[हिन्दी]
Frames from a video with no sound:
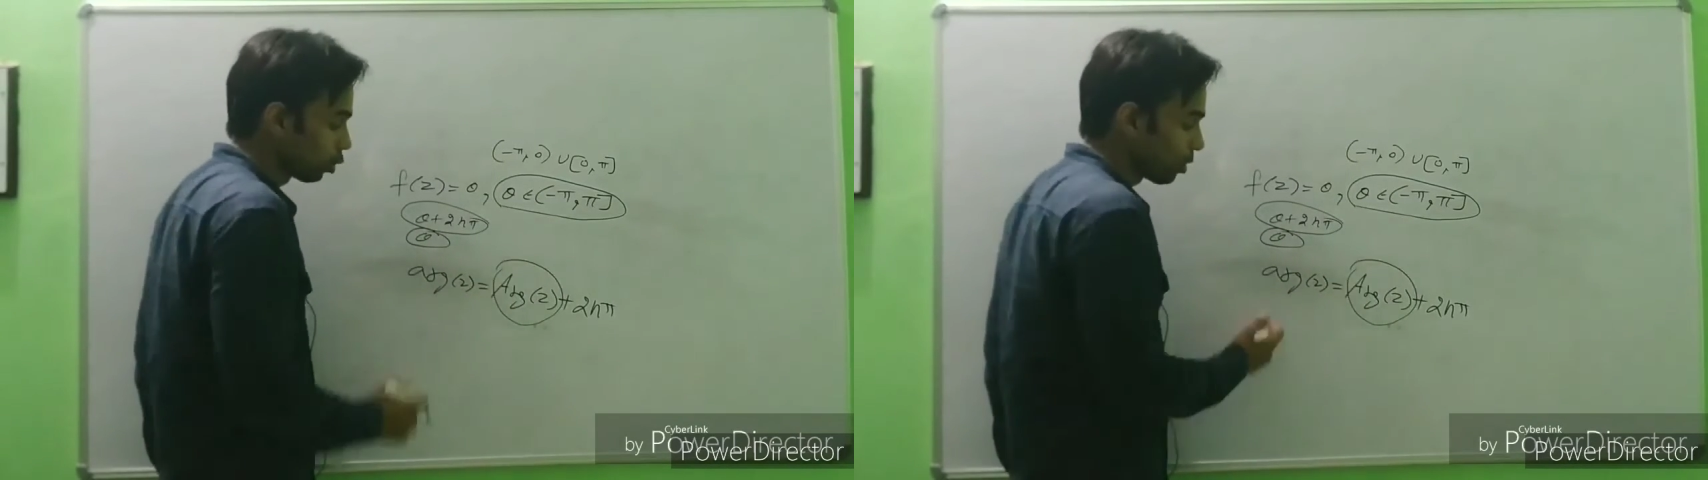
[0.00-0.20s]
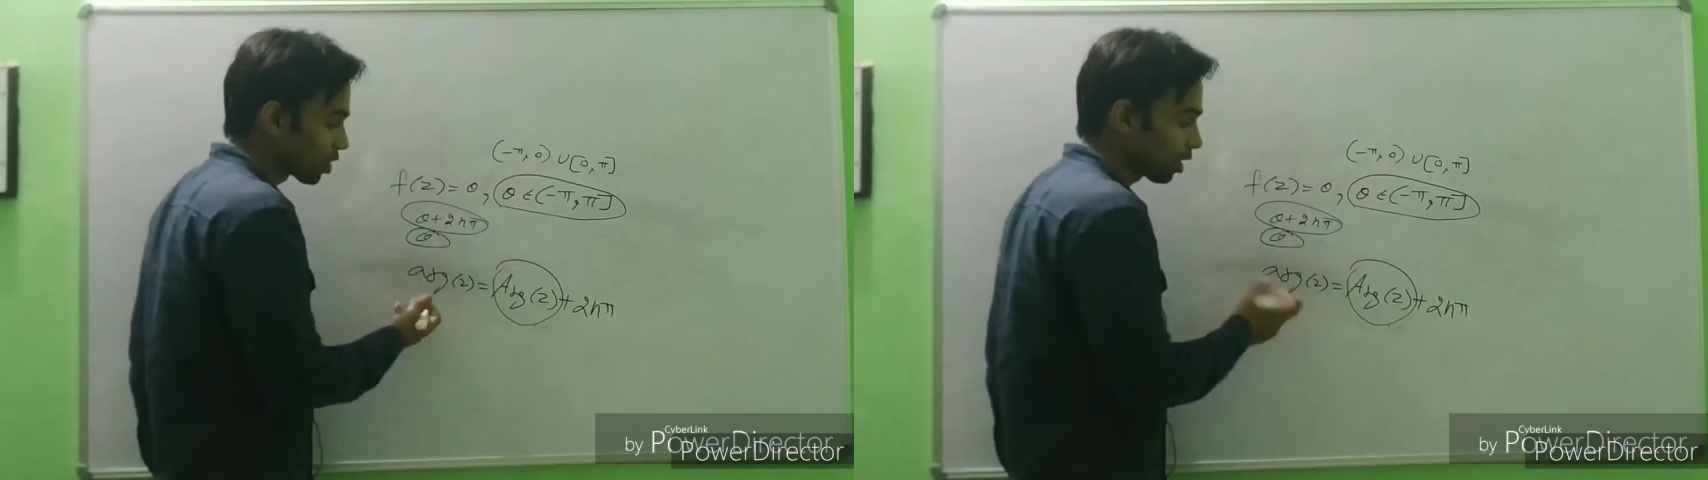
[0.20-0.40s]

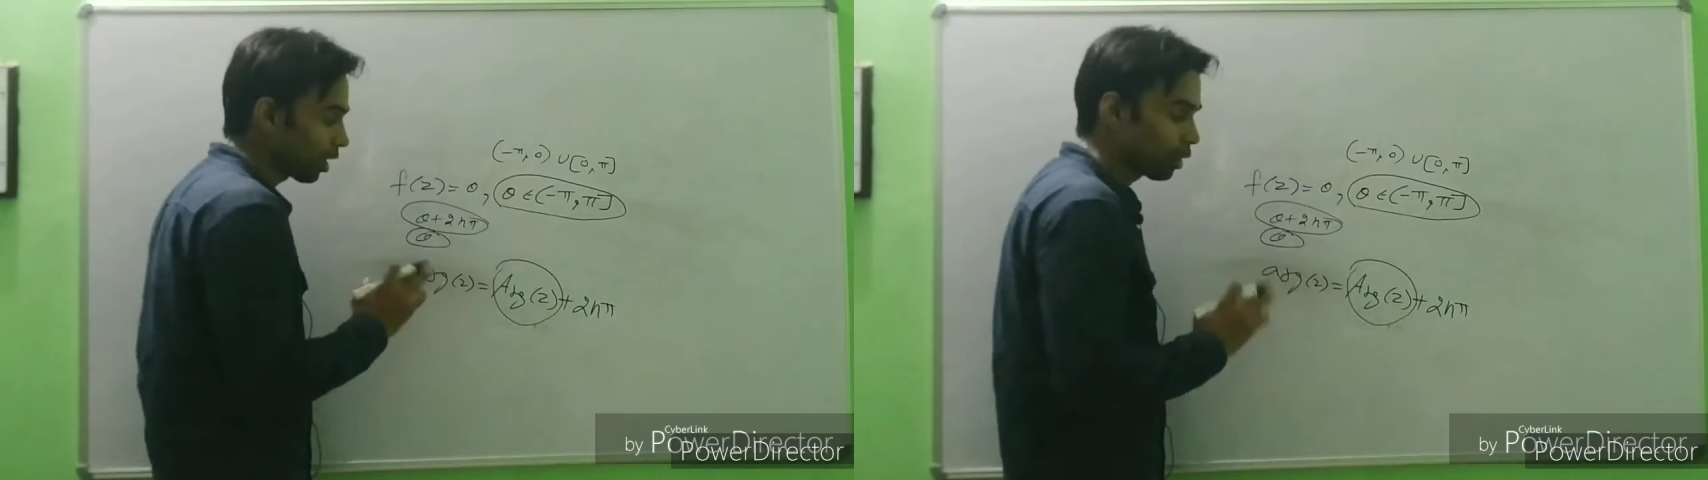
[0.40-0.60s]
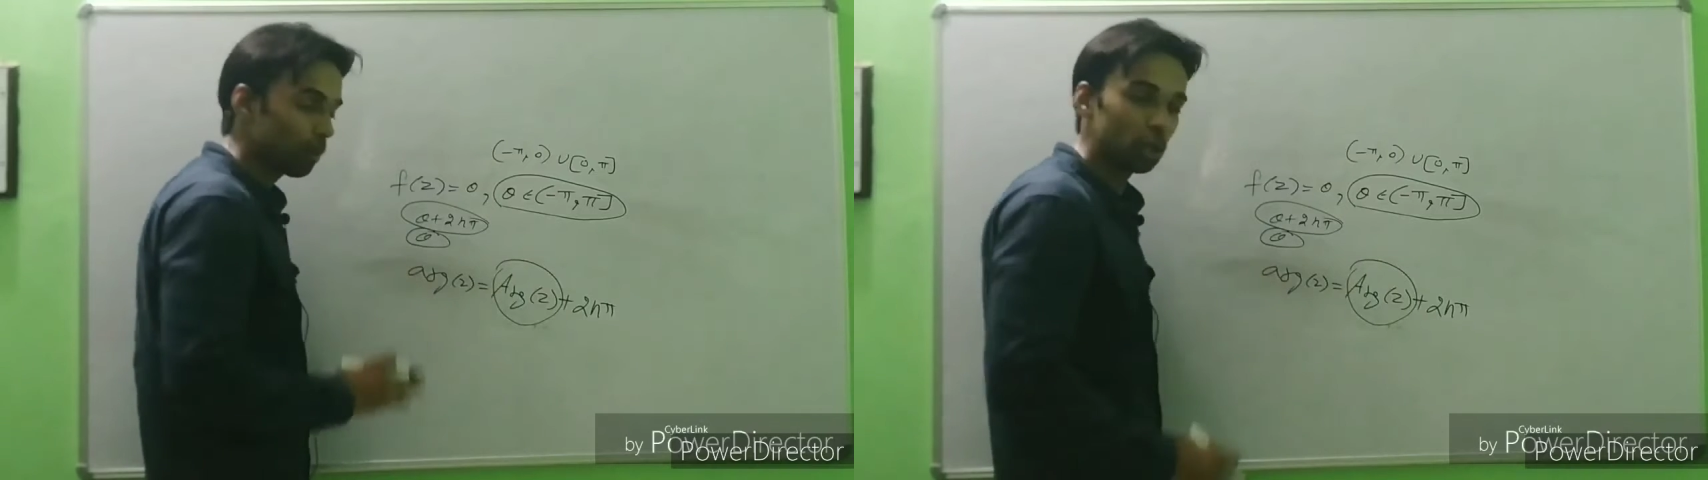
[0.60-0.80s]
तो मैं
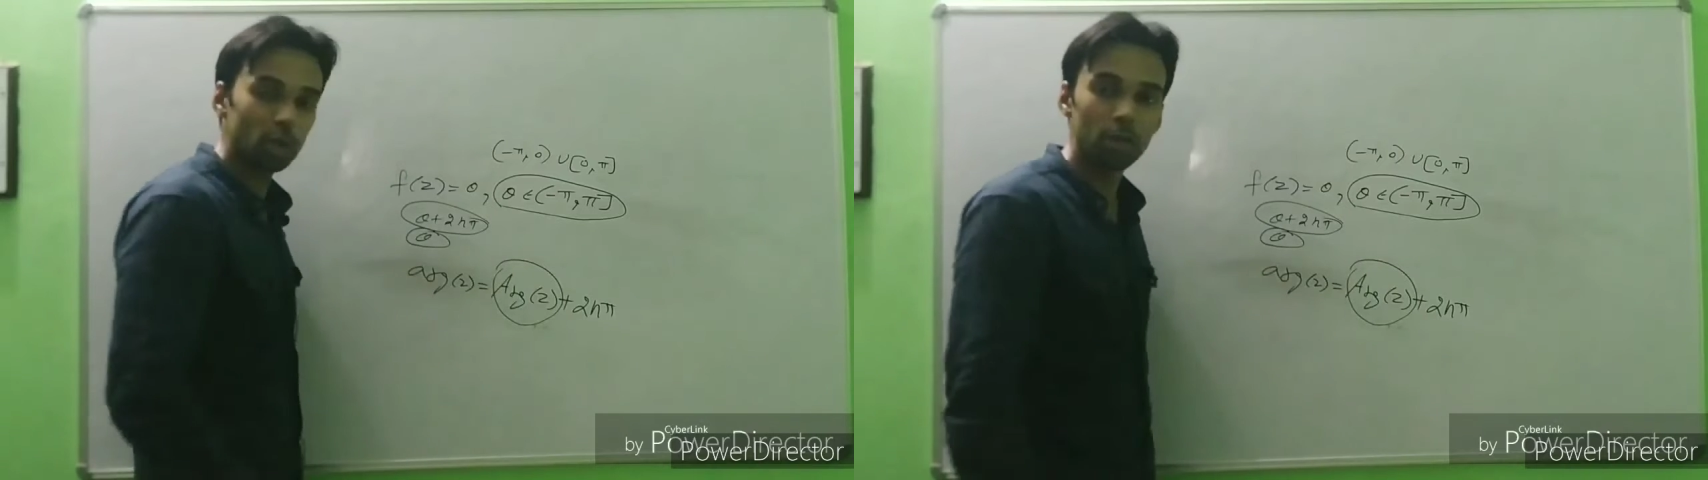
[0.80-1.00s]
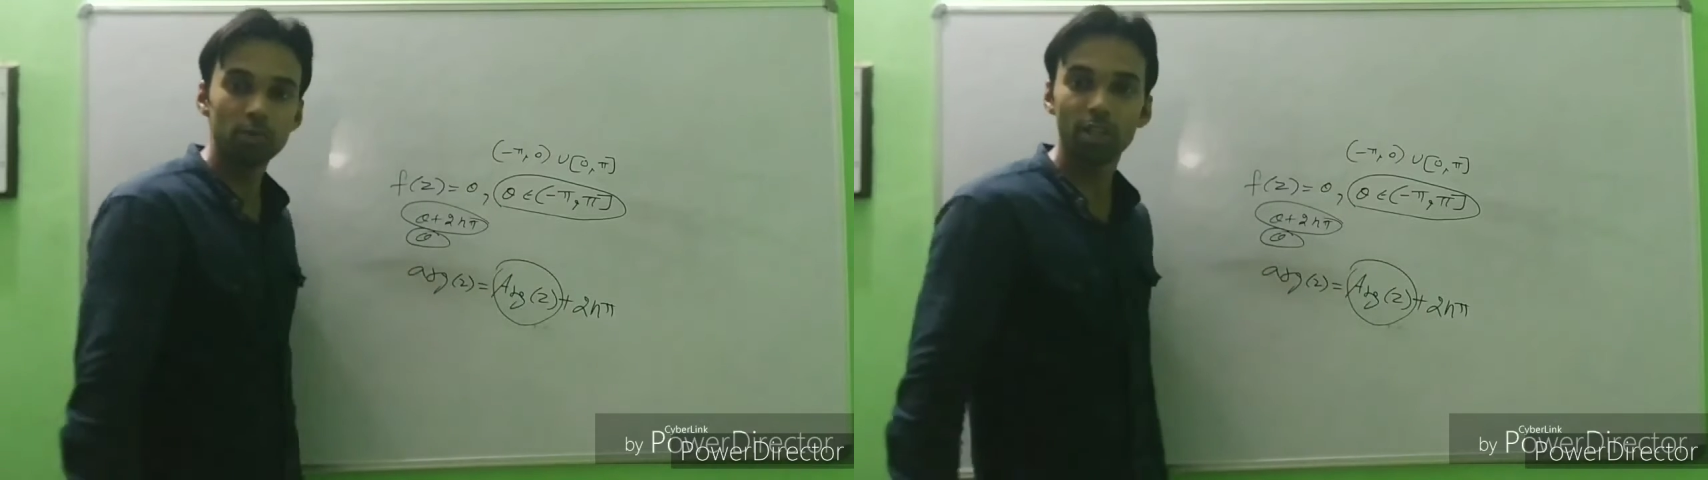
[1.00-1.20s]
जनरल आर्ग्यूमेंट
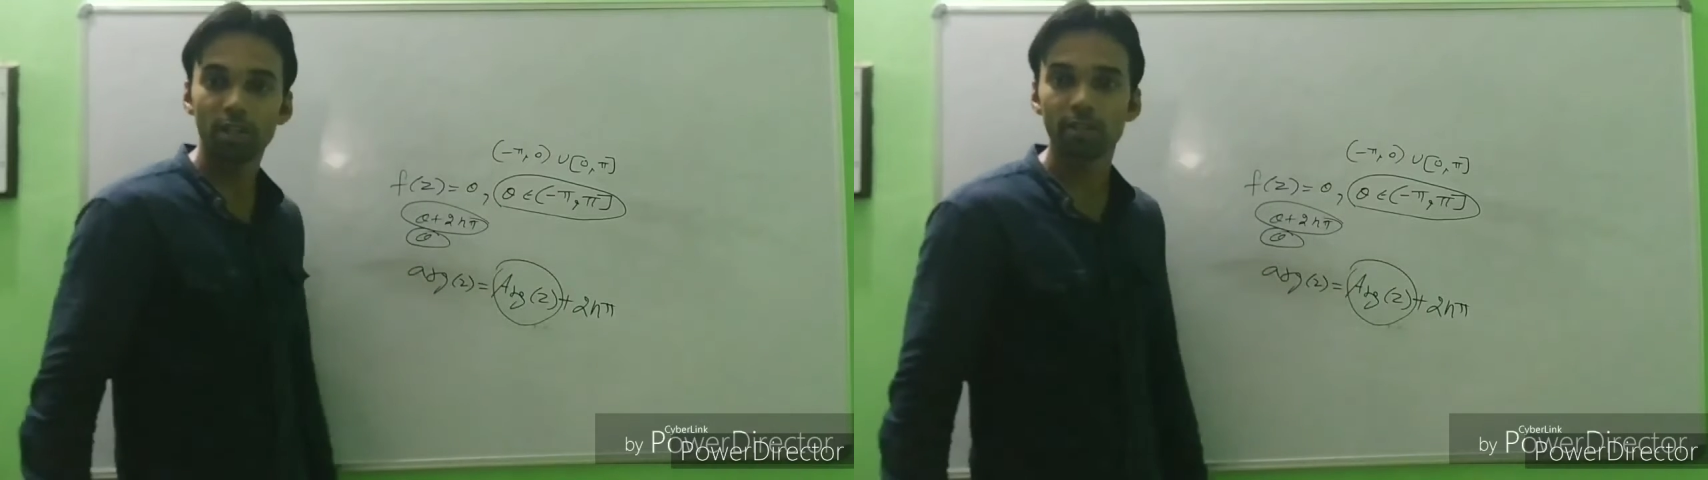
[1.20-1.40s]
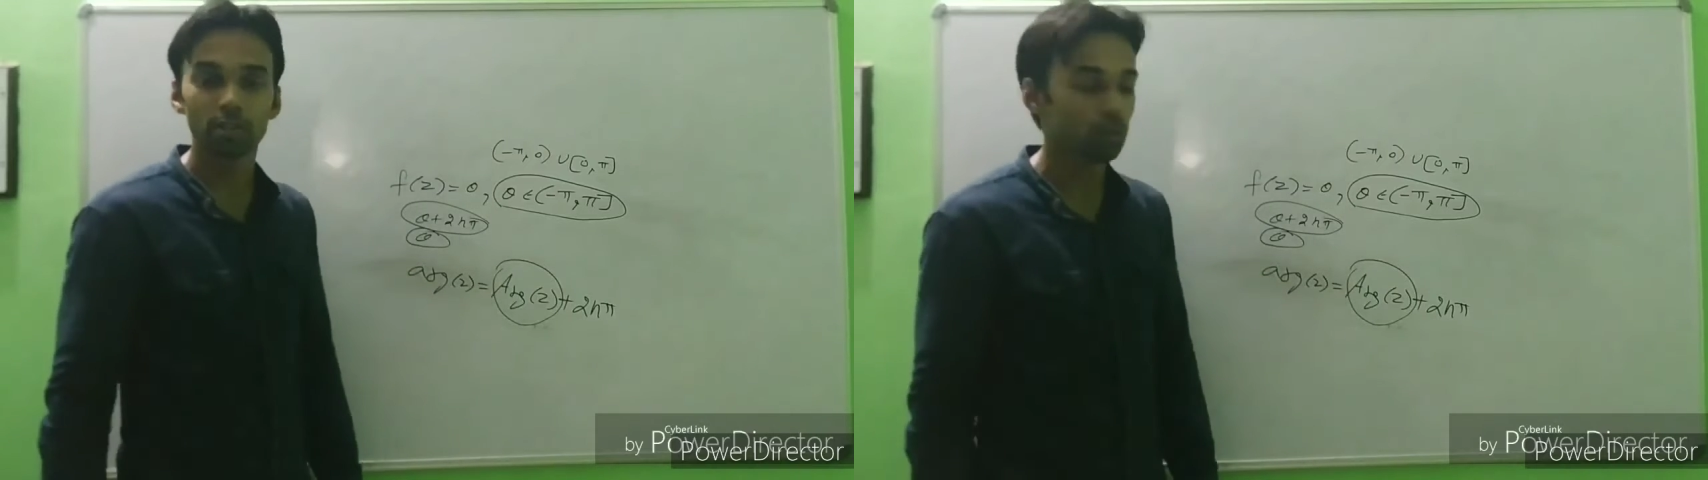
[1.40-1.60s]
तो आराम से
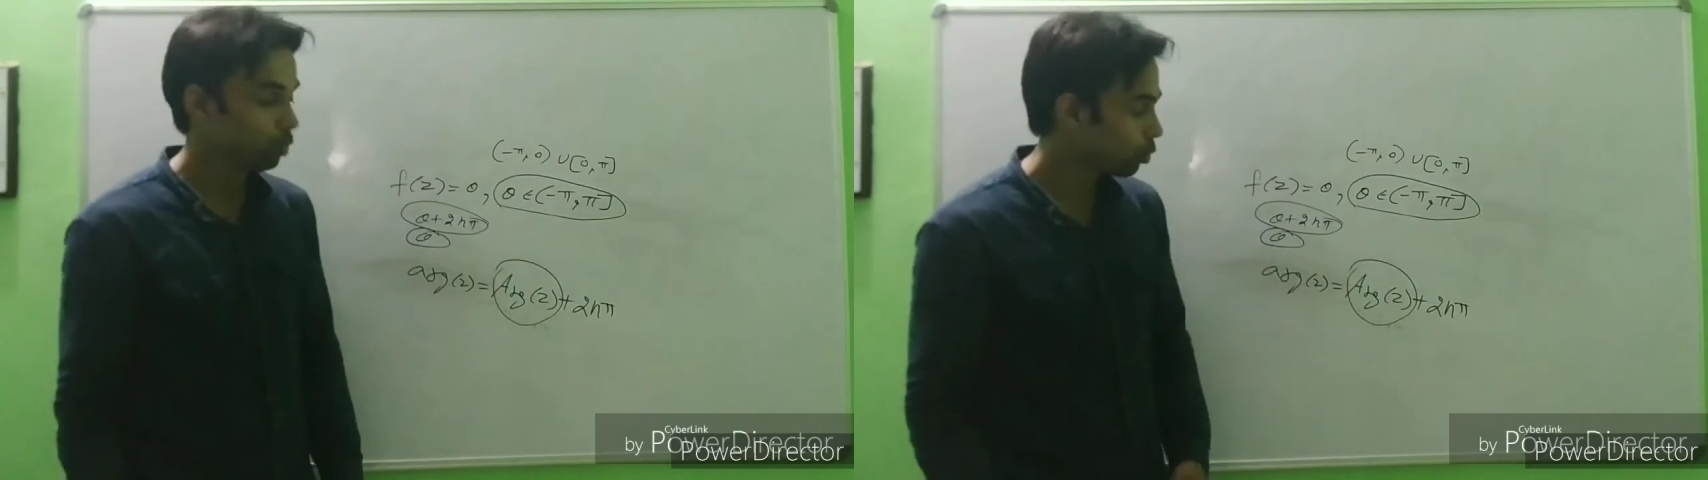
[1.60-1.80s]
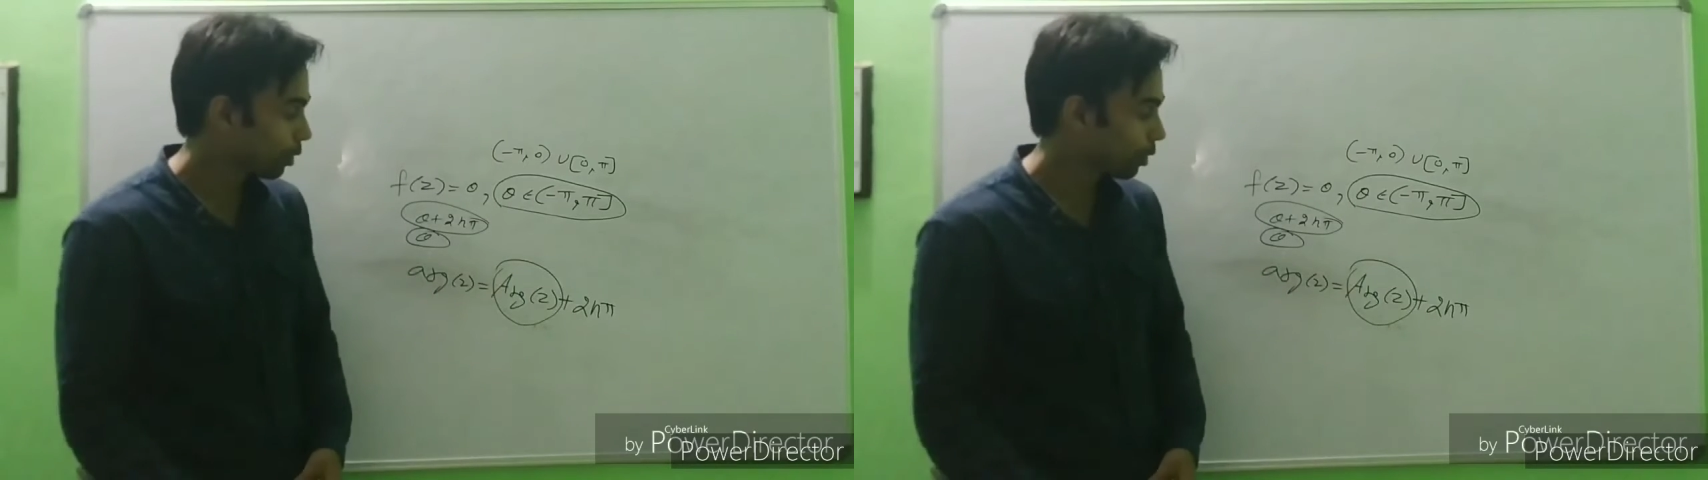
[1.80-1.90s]
निकाल सकता हूं